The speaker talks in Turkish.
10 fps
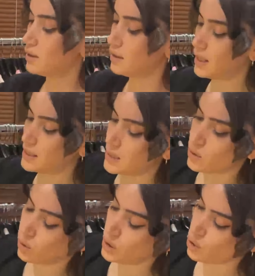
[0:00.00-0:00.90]
Yaz
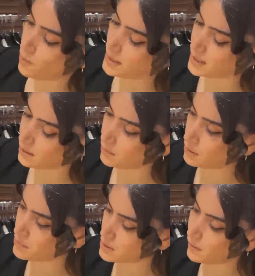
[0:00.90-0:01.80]
sezonu eşofman
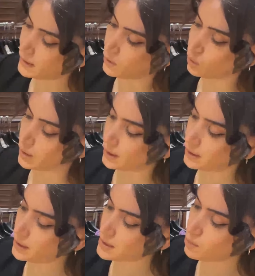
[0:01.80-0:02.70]
takımlarımız beden
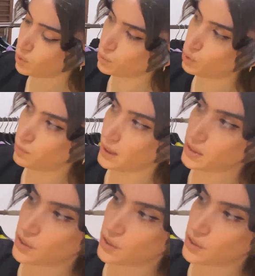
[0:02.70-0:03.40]
olarak ya small medium large